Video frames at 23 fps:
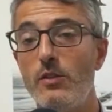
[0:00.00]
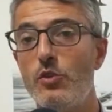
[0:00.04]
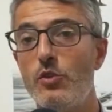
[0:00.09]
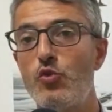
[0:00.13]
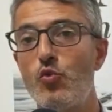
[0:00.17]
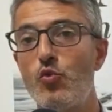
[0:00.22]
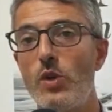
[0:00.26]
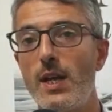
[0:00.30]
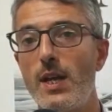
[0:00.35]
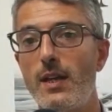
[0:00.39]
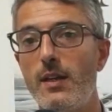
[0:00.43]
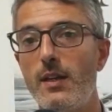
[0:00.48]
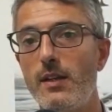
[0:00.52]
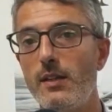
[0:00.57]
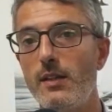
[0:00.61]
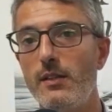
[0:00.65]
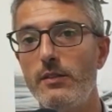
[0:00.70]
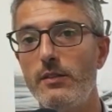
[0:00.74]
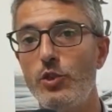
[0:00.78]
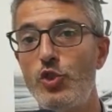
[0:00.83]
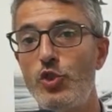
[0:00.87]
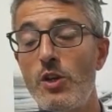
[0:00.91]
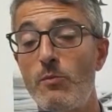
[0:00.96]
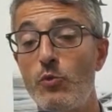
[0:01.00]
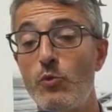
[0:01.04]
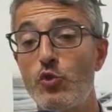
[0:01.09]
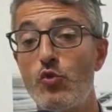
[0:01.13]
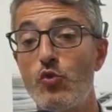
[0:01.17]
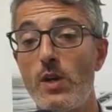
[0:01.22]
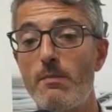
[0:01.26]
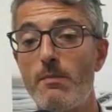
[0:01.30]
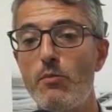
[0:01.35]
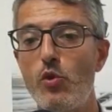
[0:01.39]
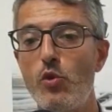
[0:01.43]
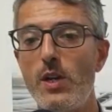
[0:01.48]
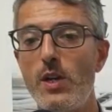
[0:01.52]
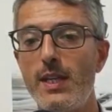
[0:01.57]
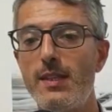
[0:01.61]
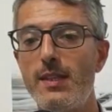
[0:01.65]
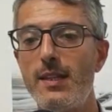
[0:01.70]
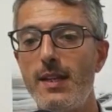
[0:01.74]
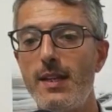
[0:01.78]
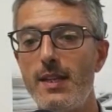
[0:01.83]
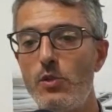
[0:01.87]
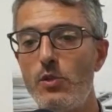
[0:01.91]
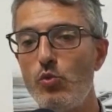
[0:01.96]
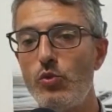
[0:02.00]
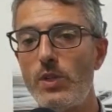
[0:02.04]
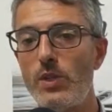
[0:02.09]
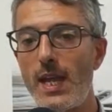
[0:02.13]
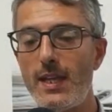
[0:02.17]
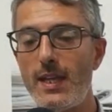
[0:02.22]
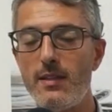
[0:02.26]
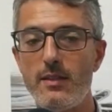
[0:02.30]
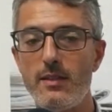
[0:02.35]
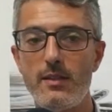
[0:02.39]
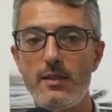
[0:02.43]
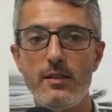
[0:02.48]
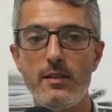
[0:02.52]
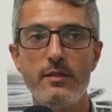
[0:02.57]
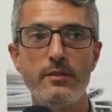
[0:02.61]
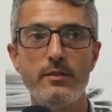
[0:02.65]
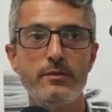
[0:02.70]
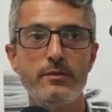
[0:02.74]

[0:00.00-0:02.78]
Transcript: sulla, diciamo, sulle bollette degli utenti.